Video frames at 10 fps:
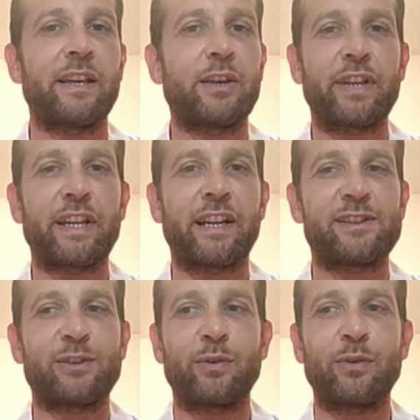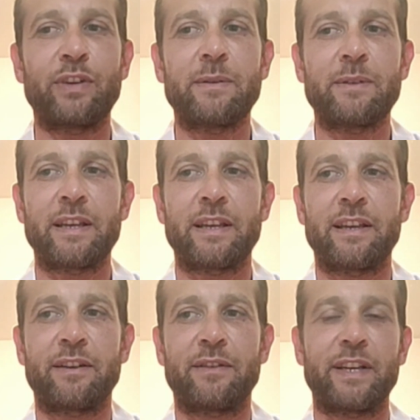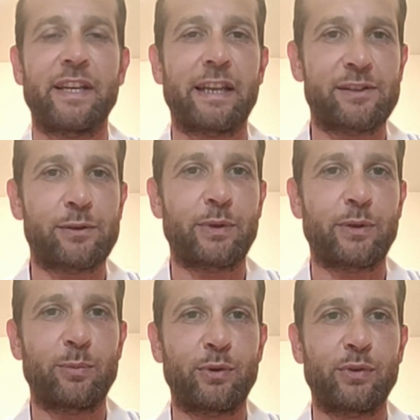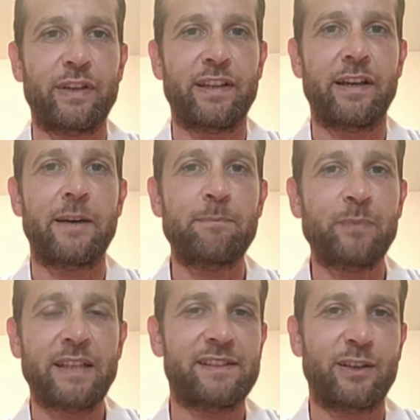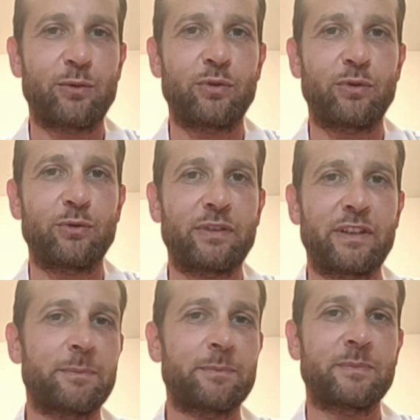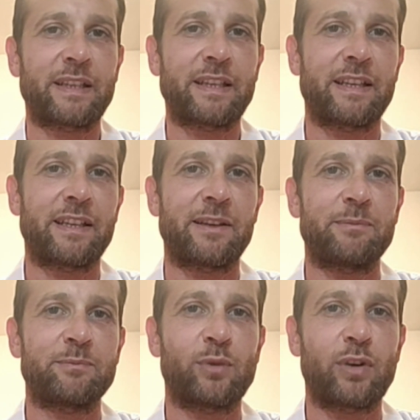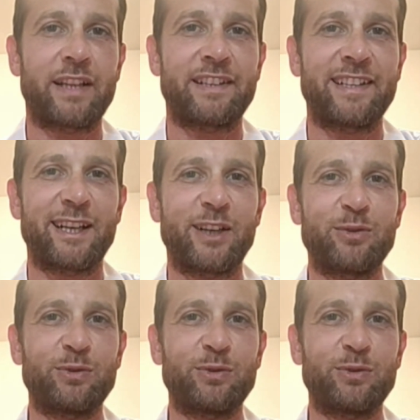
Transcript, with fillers: Io ringrazio voi e vi ringrazio per l'opportunità. Saluto tutti e buona atletica a